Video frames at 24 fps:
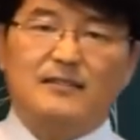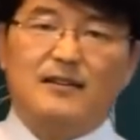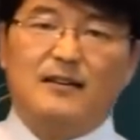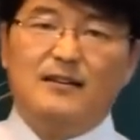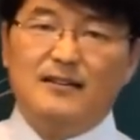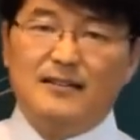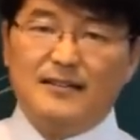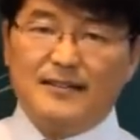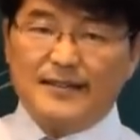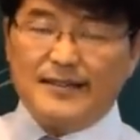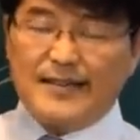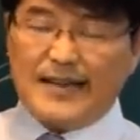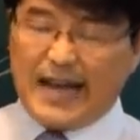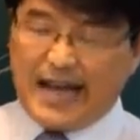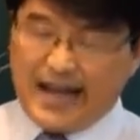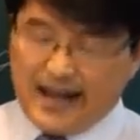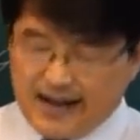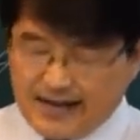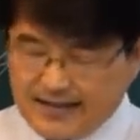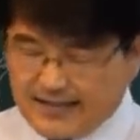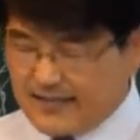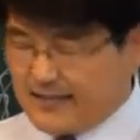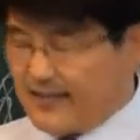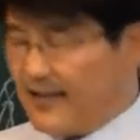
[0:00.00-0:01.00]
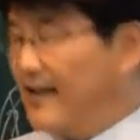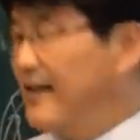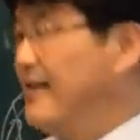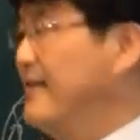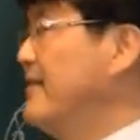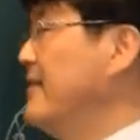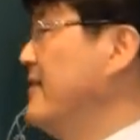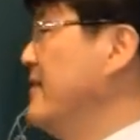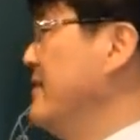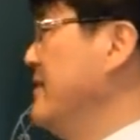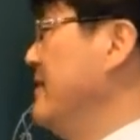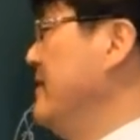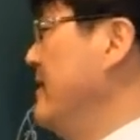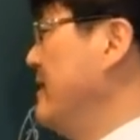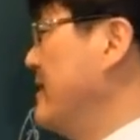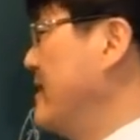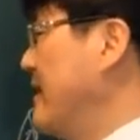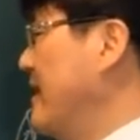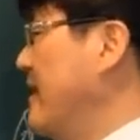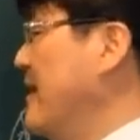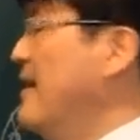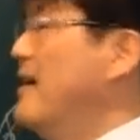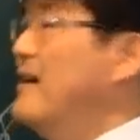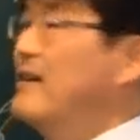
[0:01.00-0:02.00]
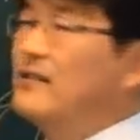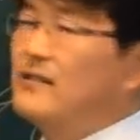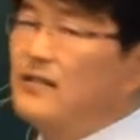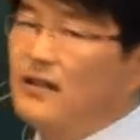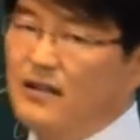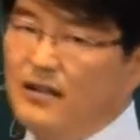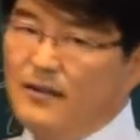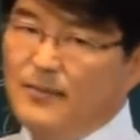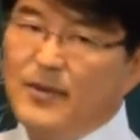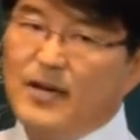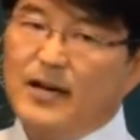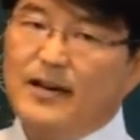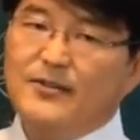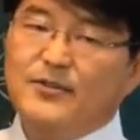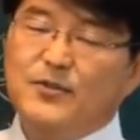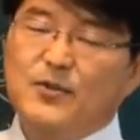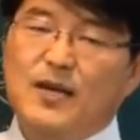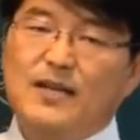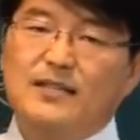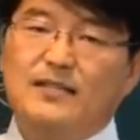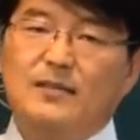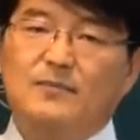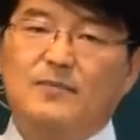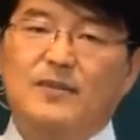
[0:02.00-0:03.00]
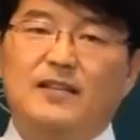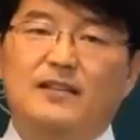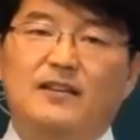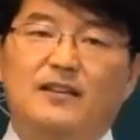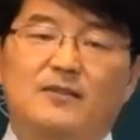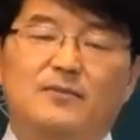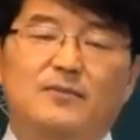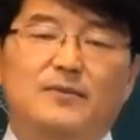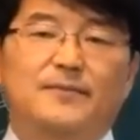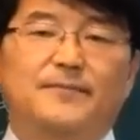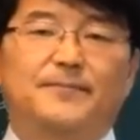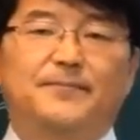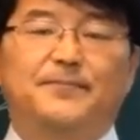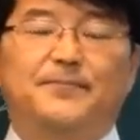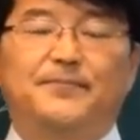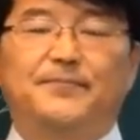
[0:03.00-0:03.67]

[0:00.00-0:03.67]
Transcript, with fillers: 철대를 아가시다. 이렇게 설명할 수가 있습니다. 여러분.